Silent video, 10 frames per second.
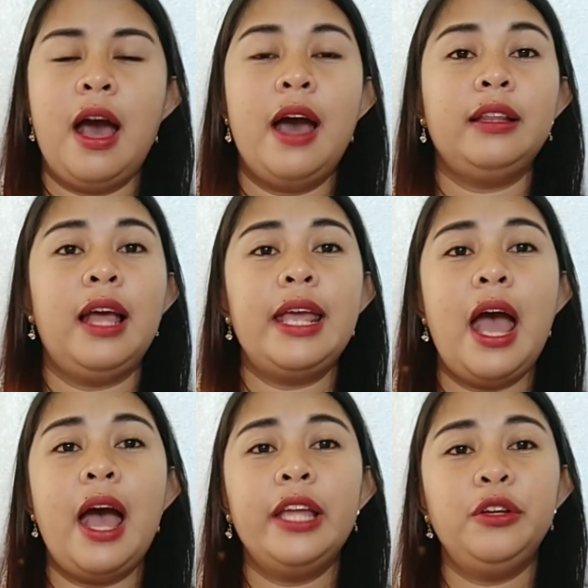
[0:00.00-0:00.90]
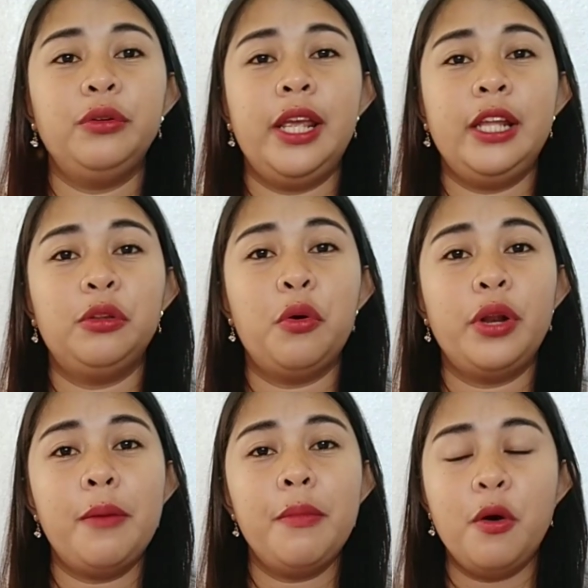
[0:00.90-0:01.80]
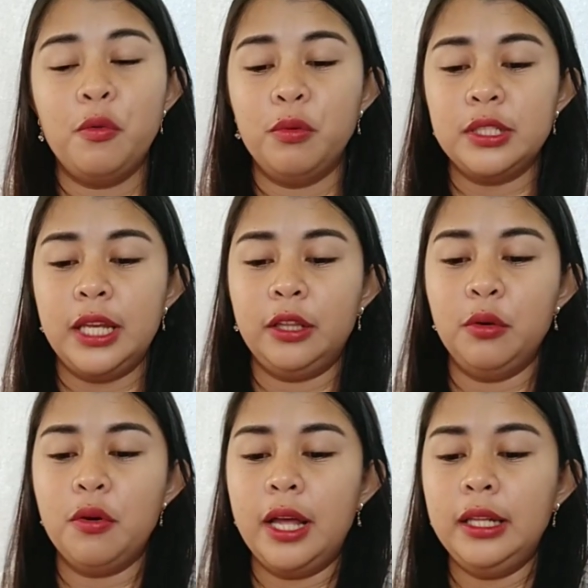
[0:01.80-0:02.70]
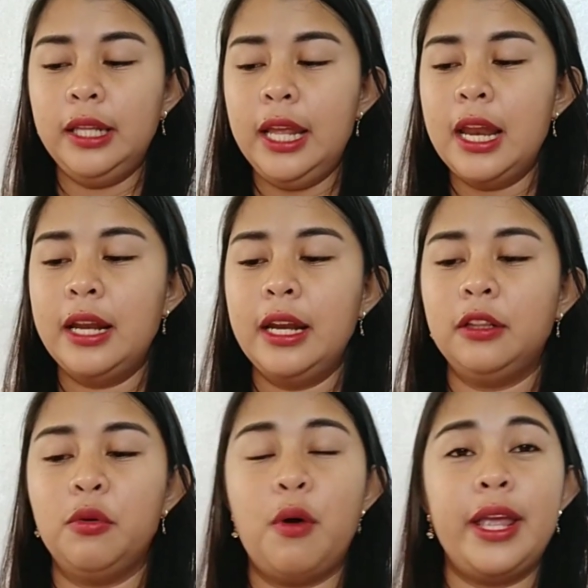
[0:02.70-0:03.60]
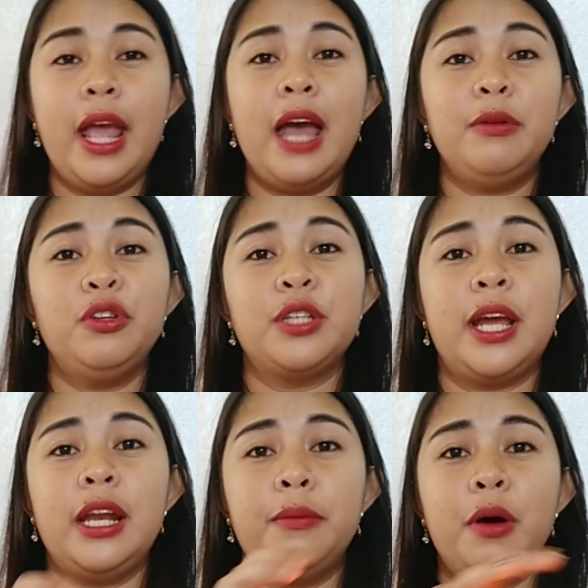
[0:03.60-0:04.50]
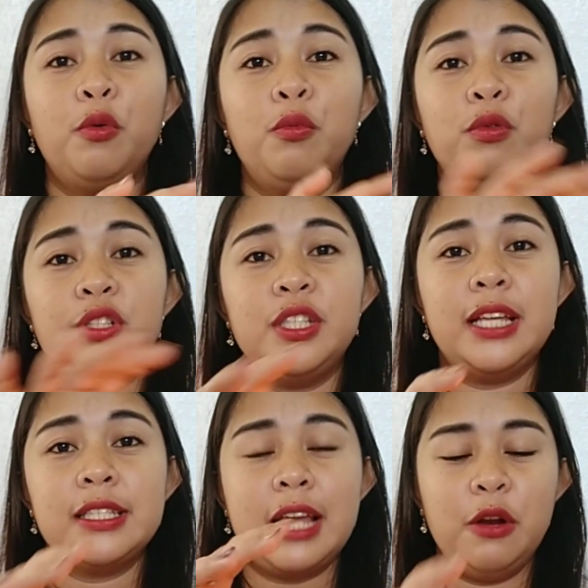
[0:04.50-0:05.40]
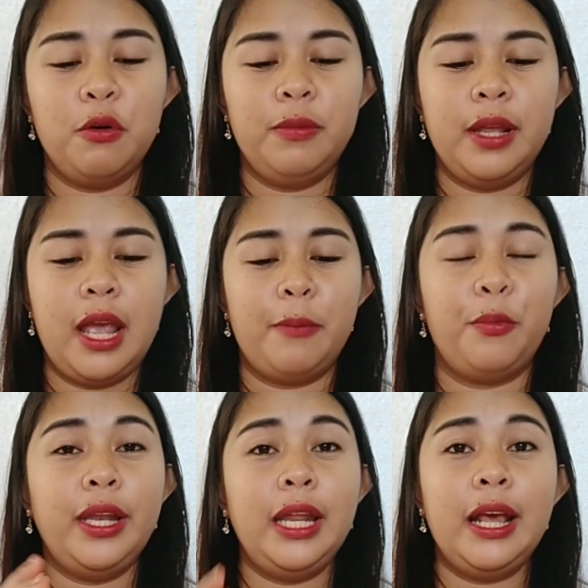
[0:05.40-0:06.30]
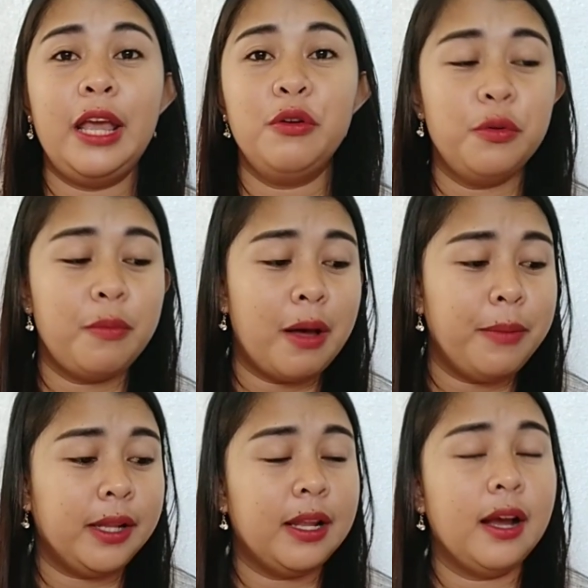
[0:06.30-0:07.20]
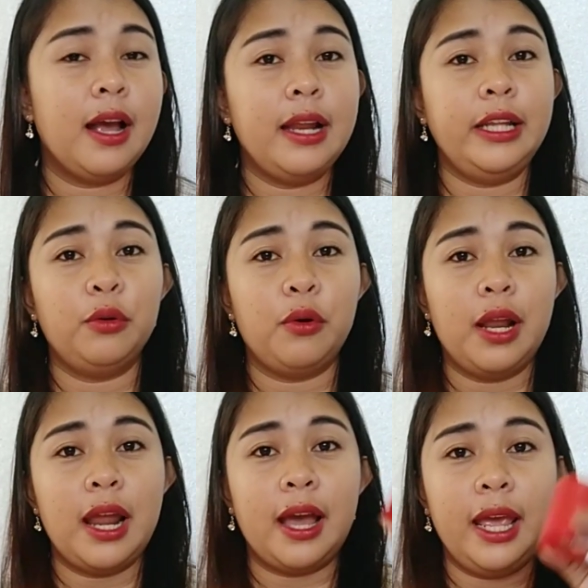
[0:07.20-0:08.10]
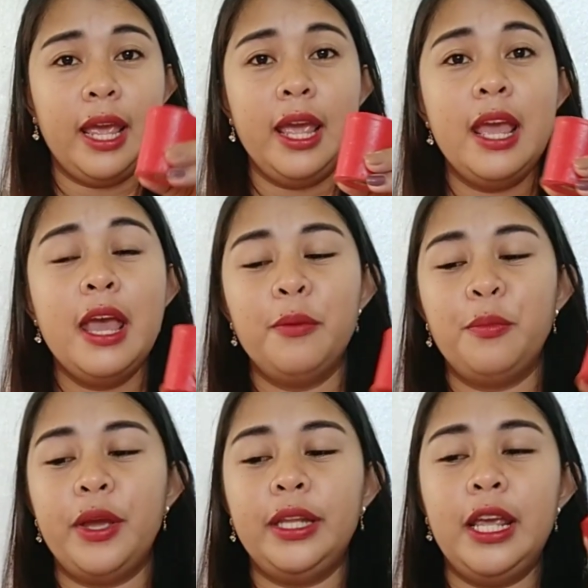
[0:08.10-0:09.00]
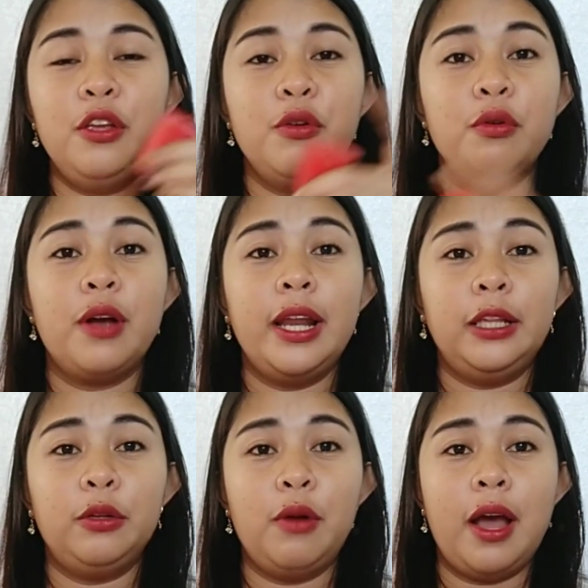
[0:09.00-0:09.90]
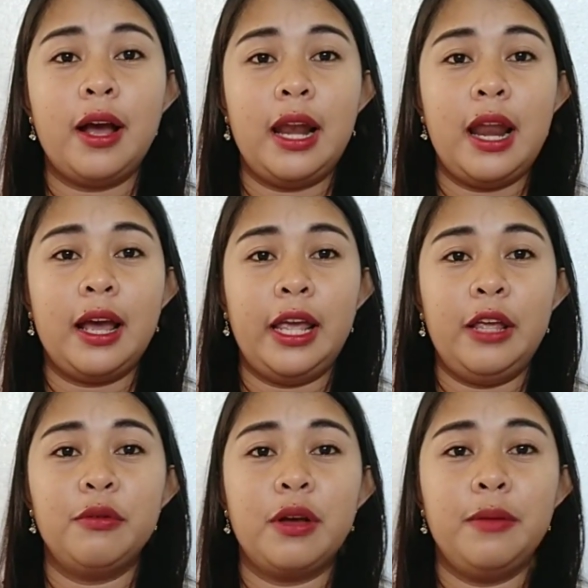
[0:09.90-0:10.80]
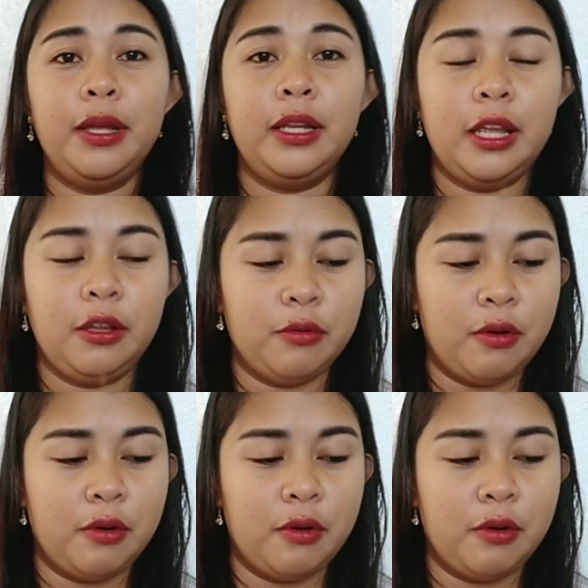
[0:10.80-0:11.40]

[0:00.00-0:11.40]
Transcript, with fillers: At hayaan nyo dito na maubos itong kandila na to. Hayaan nyo siya na maubos dyan sa loob na yan. Pwede kayong gumamit ng ganito kalaki. Pwede yung ganito lang kalaki yung gamitin